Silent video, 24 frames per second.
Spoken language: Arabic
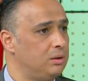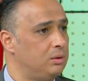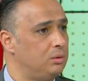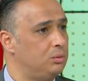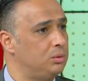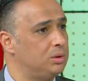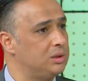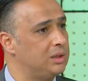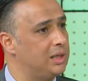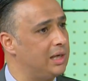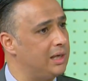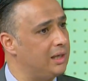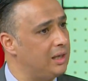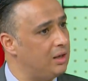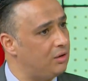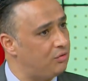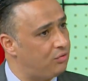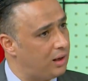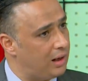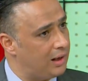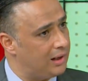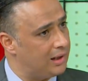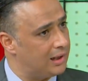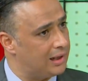
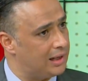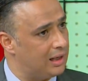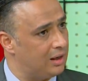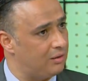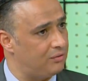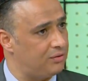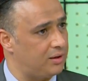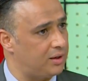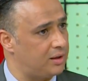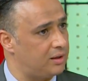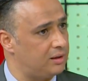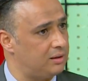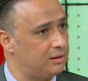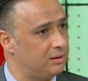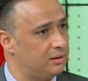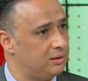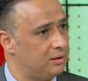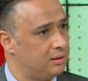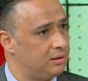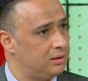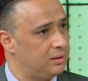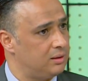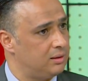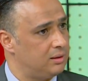وتقيفها على كيفك
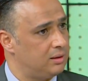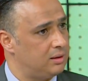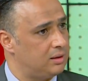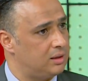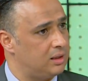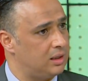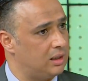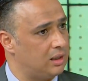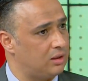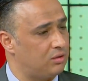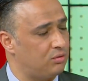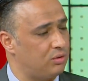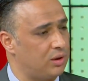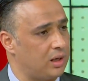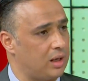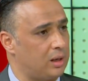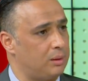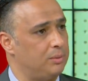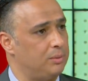ثلاث فرق